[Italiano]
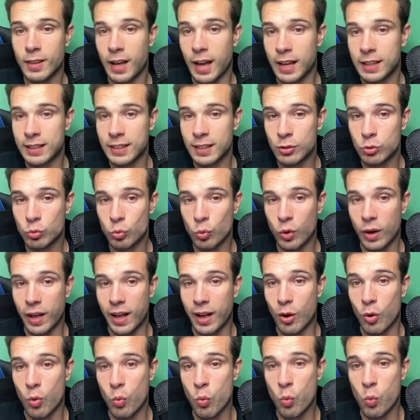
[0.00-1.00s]

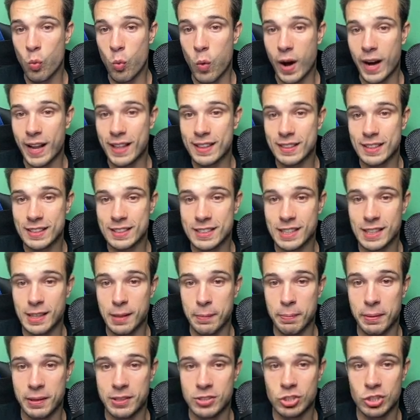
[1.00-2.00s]
addirittura un
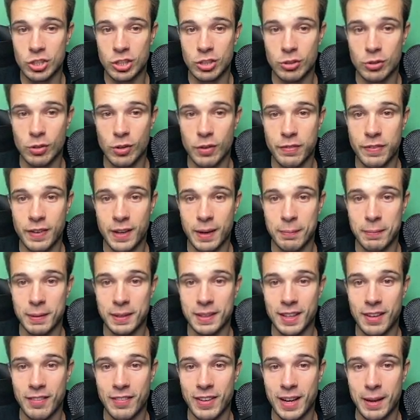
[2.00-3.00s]
47% afferma
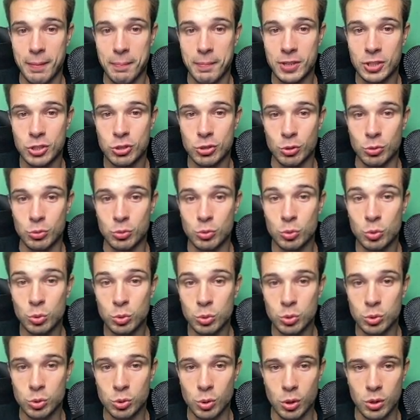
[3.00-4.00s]
di avere messo
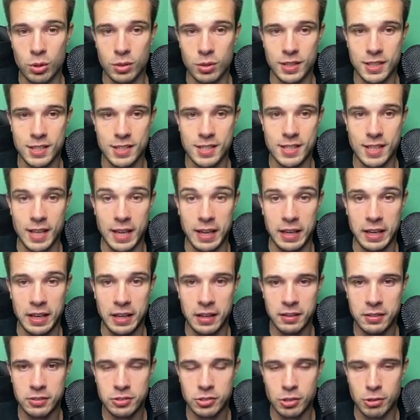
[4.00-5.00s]
tutto in
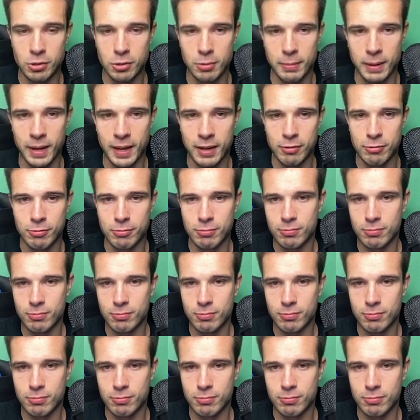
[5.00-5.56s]
staking, secondo me